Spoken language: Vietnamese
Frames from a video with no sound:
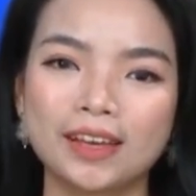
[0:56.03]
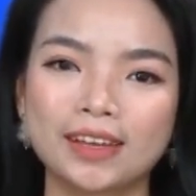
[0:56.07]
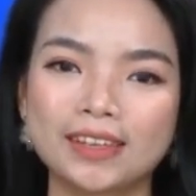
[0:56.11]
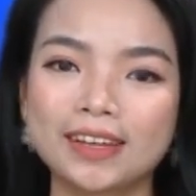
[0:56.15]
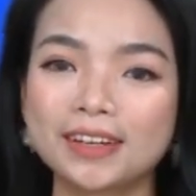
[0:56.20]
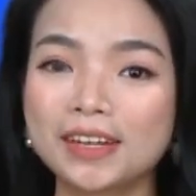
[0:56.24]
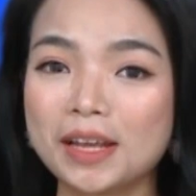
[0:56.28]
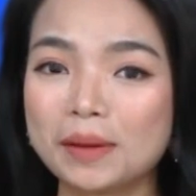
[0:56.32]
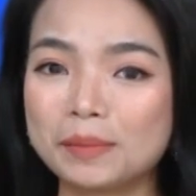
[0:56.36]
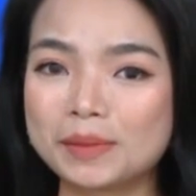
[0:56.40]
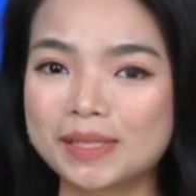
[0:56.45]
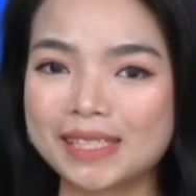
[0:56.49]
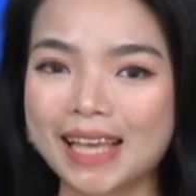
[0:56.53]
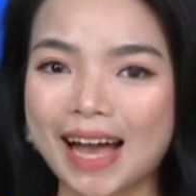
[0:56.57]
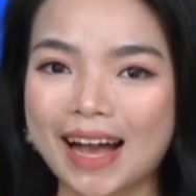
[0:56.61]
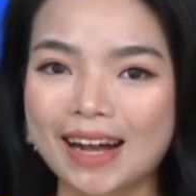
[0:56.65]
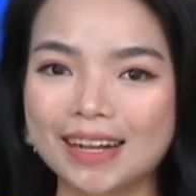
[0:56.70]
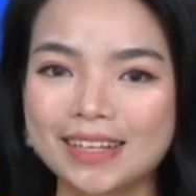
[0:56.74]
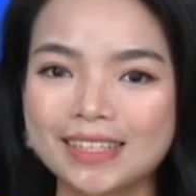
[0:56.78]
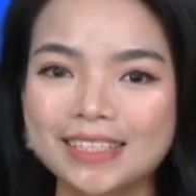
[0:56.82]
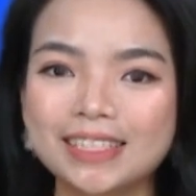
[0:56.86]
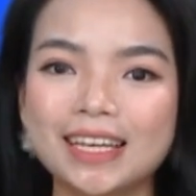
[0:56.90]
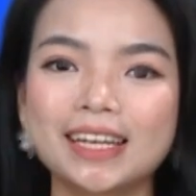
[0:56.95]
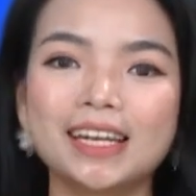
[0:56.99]
Những điểm
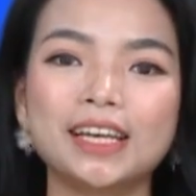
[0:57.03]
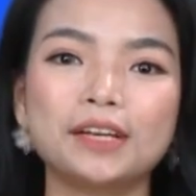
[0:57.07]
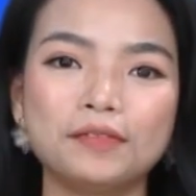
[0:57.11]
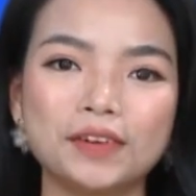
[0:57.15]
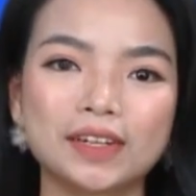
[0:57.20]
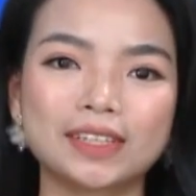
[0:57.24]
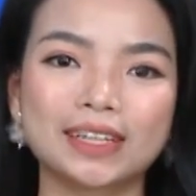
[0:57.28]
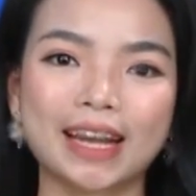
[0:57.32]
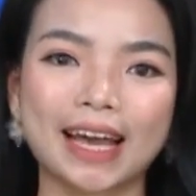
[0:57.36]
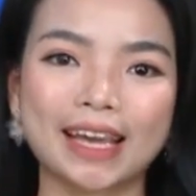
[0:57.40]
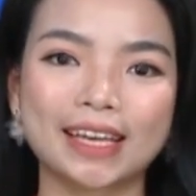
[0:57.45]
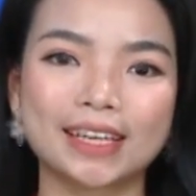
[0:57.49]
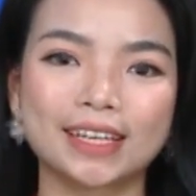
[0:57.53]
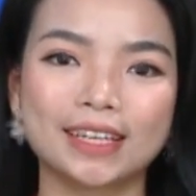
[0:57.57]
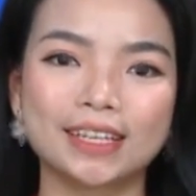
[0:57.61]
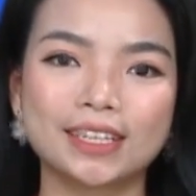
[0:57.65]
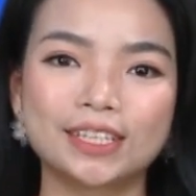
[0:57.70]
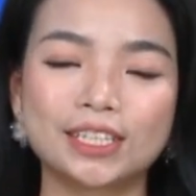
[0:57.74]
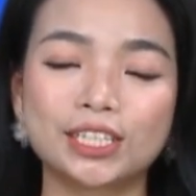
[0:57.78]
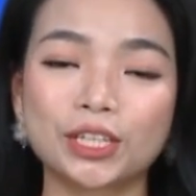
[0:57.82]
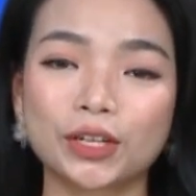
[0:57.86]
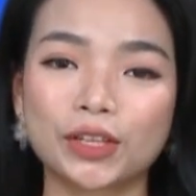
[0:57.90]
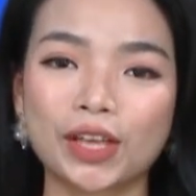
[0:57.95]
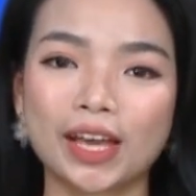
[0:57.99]
sáng trên lĩnh vực này
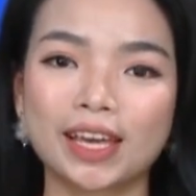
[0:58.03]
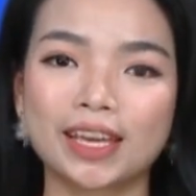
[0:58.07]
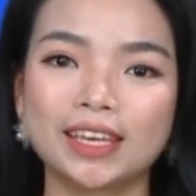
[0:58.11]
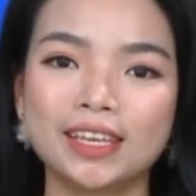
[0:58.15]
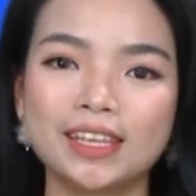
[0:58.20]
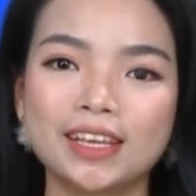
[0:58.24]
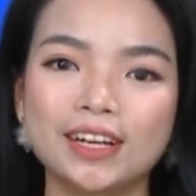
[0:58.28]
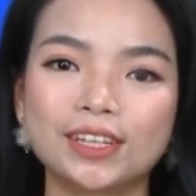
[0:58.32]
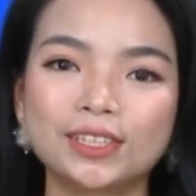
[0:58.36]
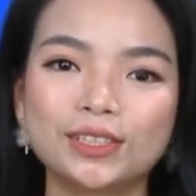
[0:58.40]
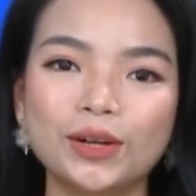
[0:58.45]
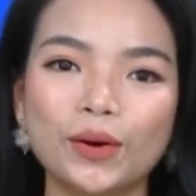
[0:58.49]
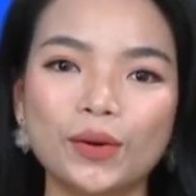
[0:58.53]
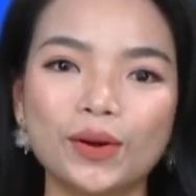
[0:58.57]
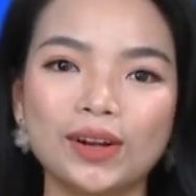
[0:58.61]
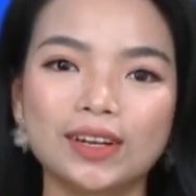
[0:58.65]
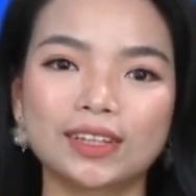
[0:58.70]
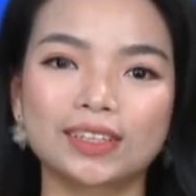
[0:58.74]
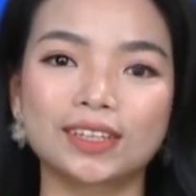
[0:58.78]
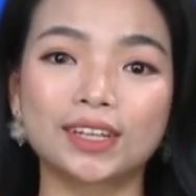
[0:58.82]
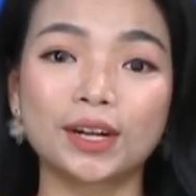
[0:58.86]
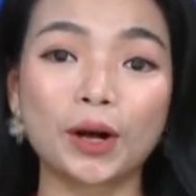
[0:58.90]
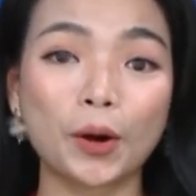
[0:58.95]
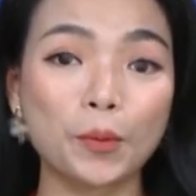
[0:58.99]
cho thấy những nỗ
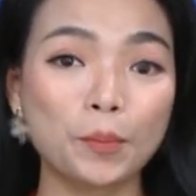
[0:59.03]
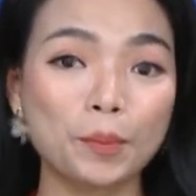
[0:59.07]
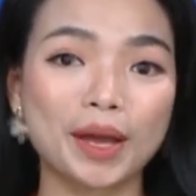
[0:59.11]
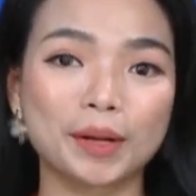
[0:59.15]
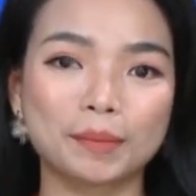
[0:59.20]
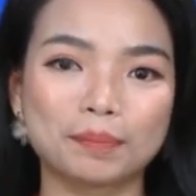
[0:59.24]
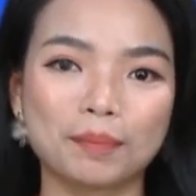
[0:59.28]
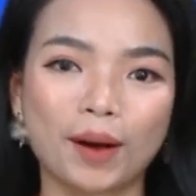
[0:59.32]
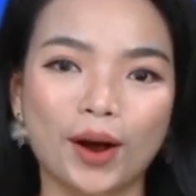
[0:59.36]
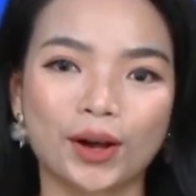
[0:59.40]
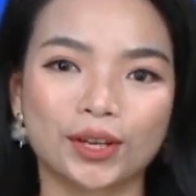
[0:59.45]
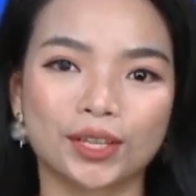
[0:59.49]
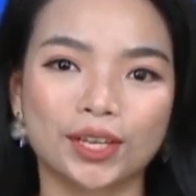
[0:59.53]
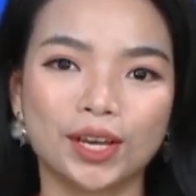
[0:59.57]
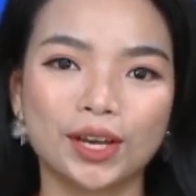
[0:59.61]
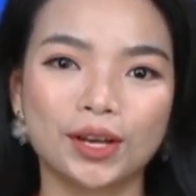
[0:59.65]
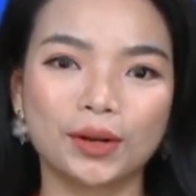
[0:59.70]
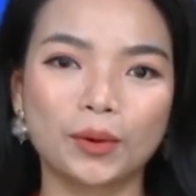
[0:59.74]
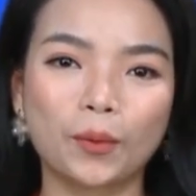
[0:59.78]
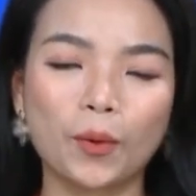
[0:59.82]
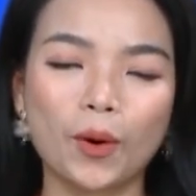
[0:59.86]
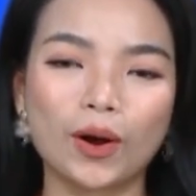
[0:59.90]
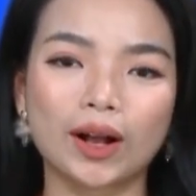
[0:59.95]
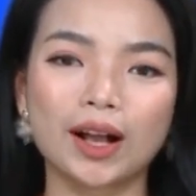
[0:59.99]
lực không mệt mỏi
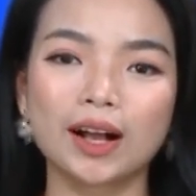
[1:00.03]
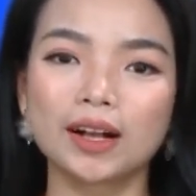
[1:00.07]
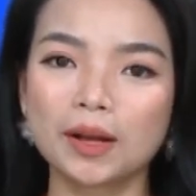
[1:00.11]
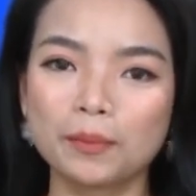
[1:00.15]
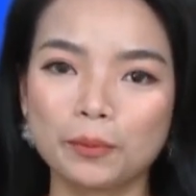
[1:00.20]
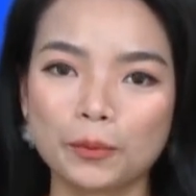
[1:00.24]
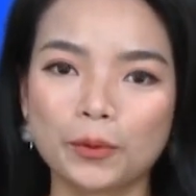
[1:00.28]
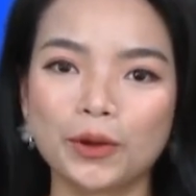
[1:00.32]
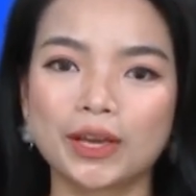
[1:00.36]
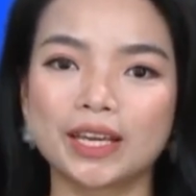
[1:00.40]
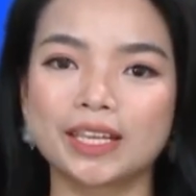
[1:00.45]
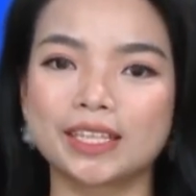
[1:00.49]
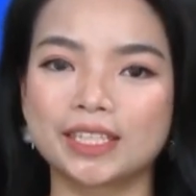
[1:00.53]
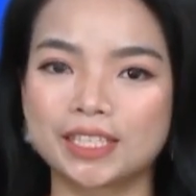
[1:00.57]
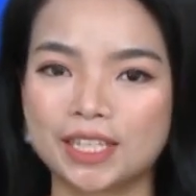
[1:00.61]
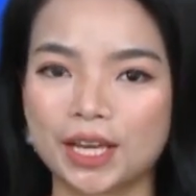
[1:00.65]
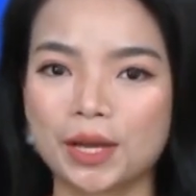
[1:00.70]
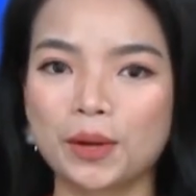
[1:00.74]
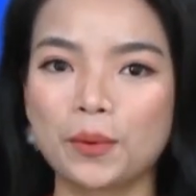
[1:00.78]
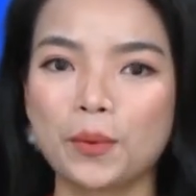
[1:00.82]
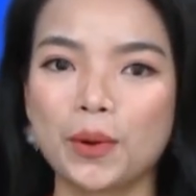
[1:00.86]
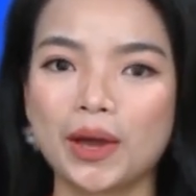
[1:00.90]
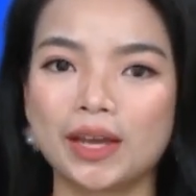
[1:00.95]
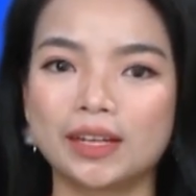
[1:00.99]
của các cấp ủy
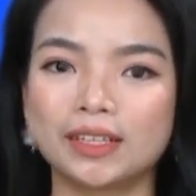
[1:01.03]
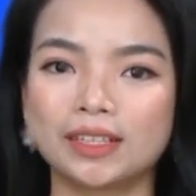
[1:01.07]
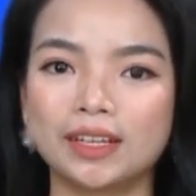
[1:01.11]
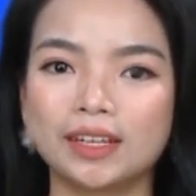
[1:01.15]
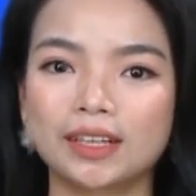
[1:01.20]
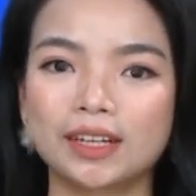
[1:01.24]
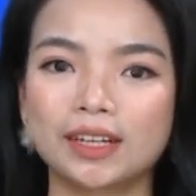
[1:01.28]
chính quyền,